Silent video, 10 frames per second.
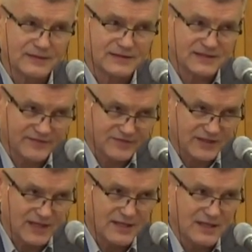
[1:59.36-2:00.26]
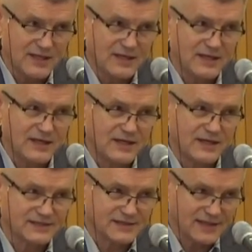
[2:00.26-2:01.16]
Zawsze
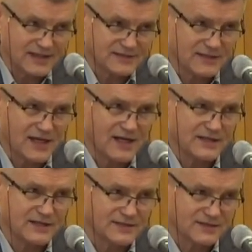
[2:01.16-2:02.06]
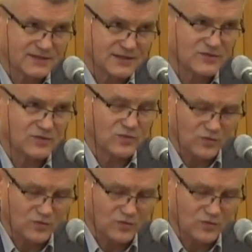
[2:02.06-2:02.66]
rezygnacja jest rzeczą